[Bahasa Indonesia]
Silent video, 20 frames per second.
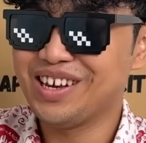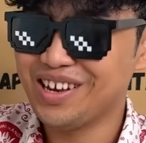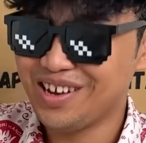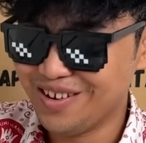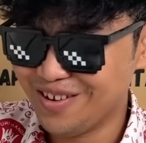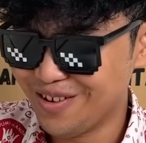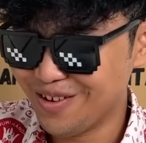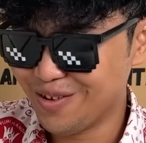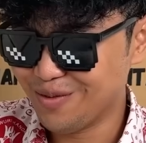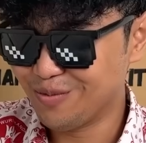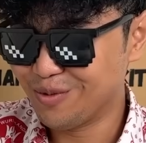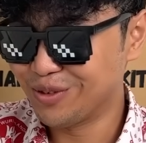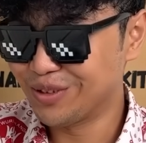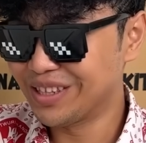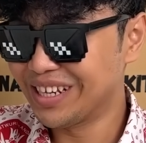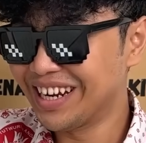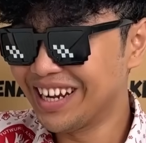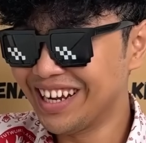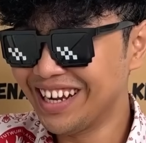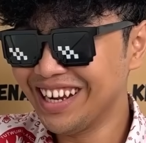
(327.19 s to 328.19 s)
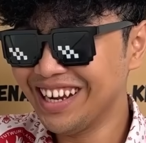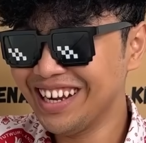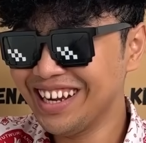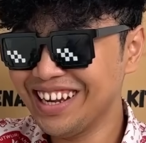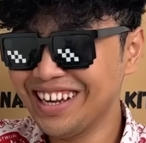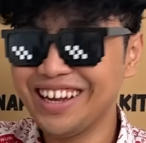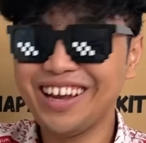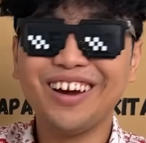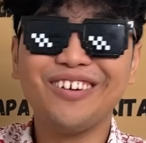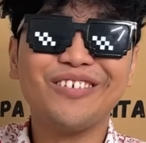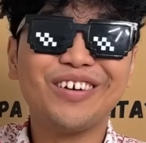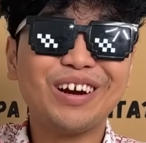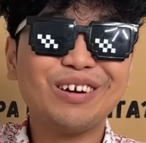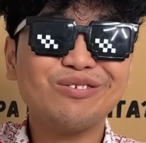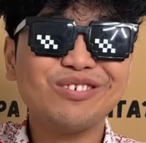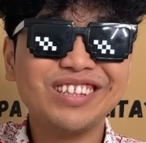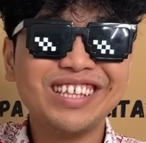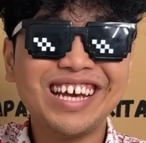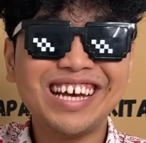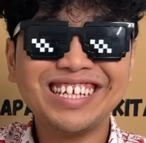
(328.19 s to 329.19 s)
Kalau Putri yang warna
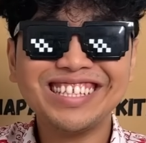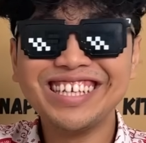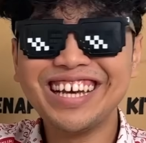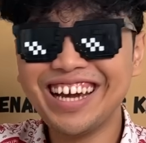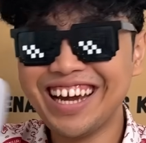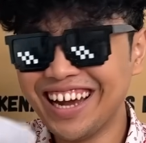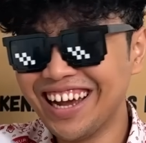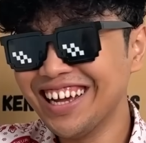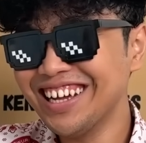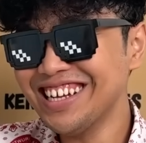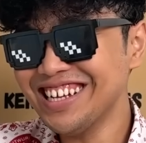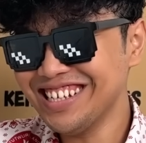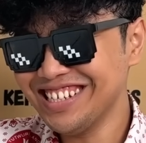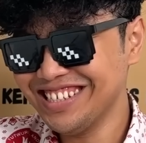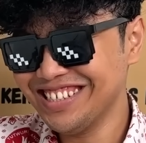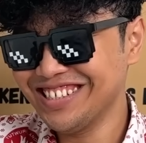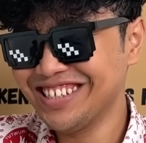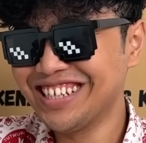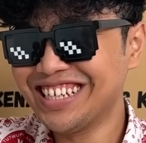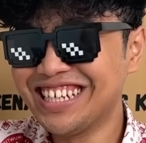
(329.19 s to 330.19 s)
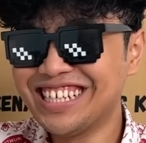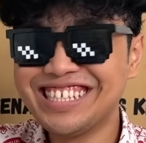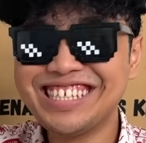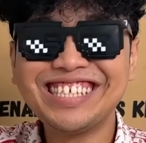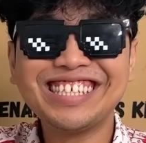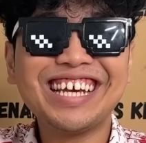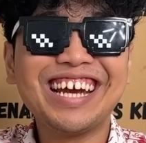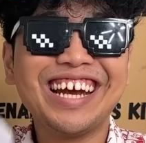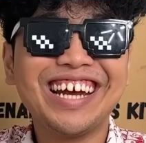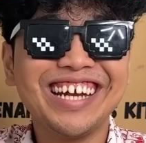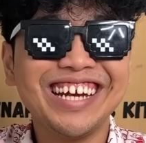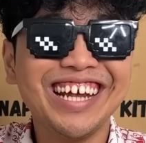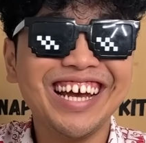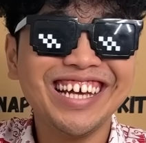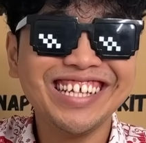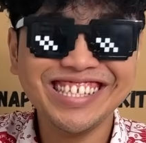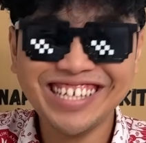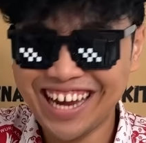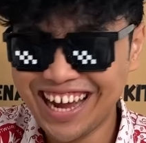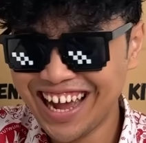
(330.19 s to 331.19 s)
putih aja ya. Soalnya sih saya gini
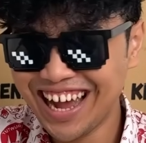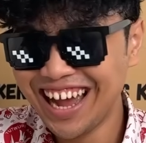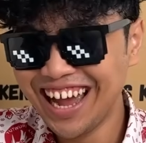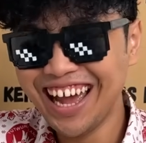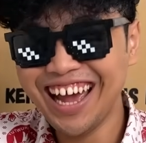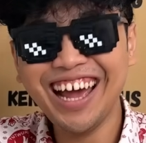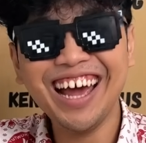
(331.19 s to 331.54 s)
aja.